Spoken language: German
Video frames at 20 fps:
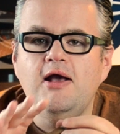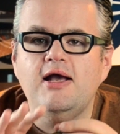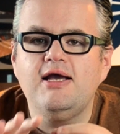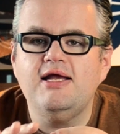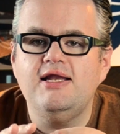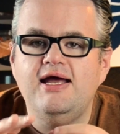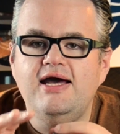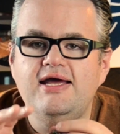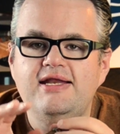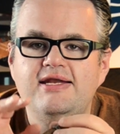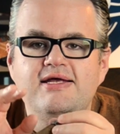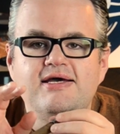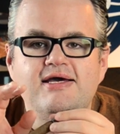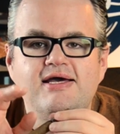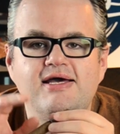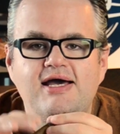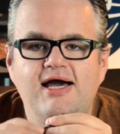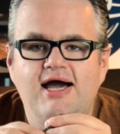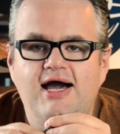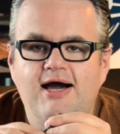Klein,
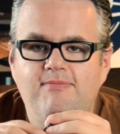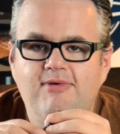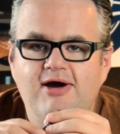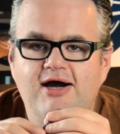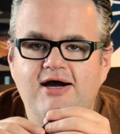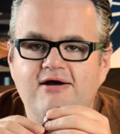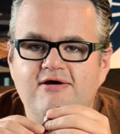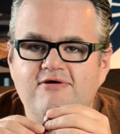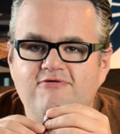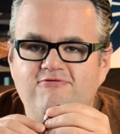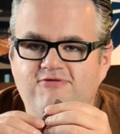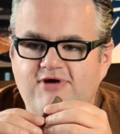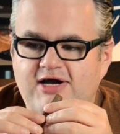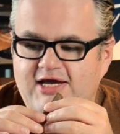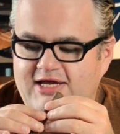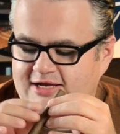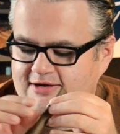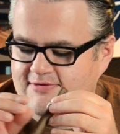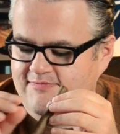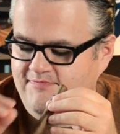aber
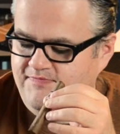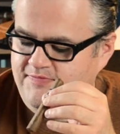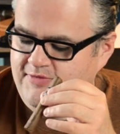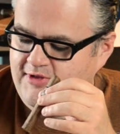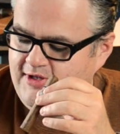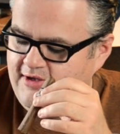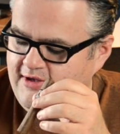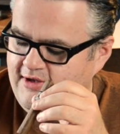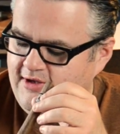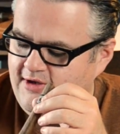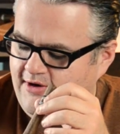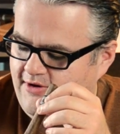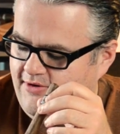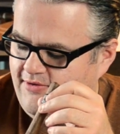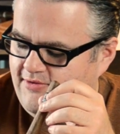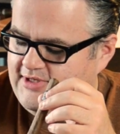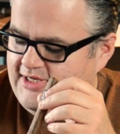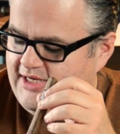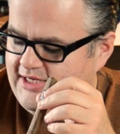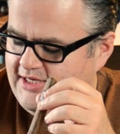fein.
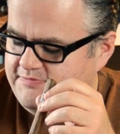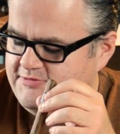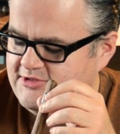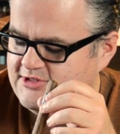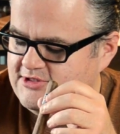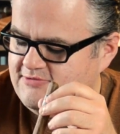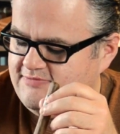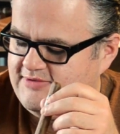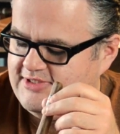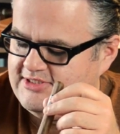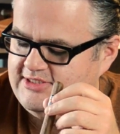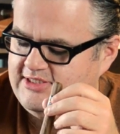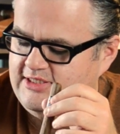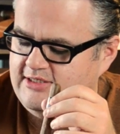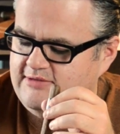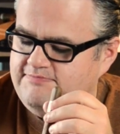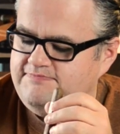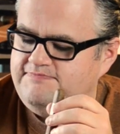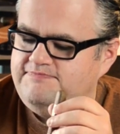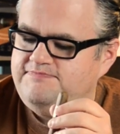Und dann gibt es sowas
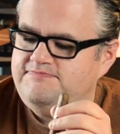hier.